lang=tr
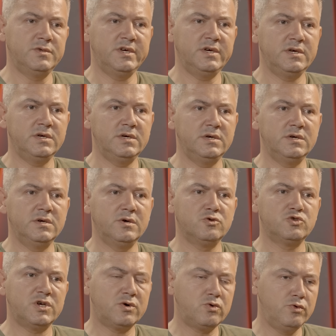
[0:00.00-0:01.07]
de
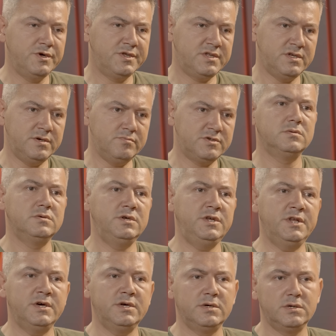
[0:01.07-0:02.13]
özel kuvvetlerimiz
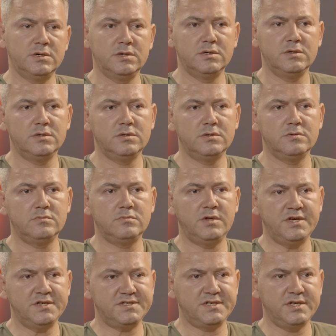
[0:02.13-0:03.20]
yine
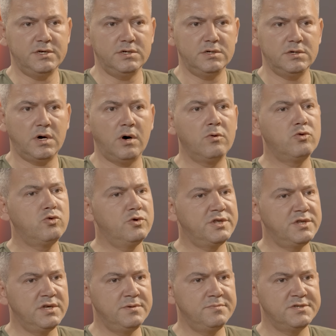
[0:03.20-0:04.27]
desteği, hava
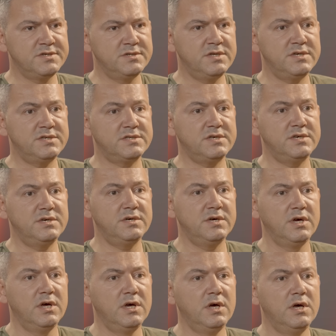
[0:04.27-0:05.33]
kuvvetlerimizin desteği,
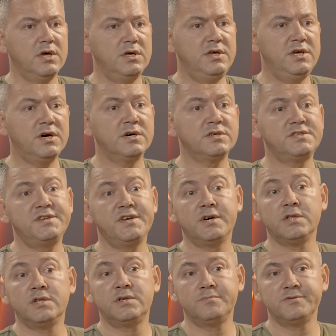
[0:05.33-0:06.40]
İHA
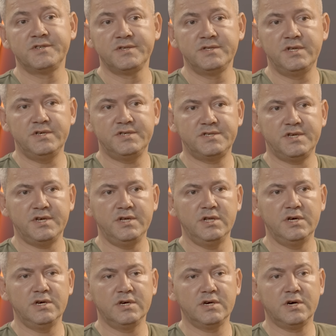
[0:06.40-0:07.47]
SİHA'larımızın
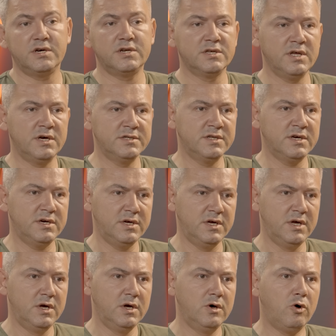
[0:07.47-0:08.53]
desteğiyle karadan da
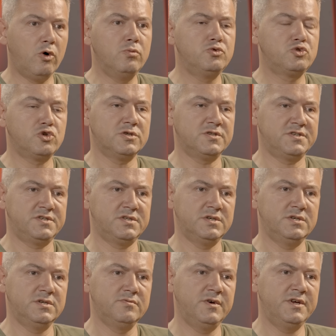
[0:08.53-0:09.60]
obüs
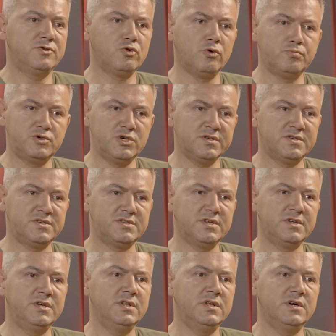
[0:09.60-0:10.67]
atışları ve topçu
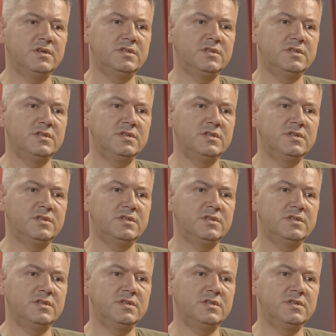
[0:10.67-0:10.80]
atışlarıyla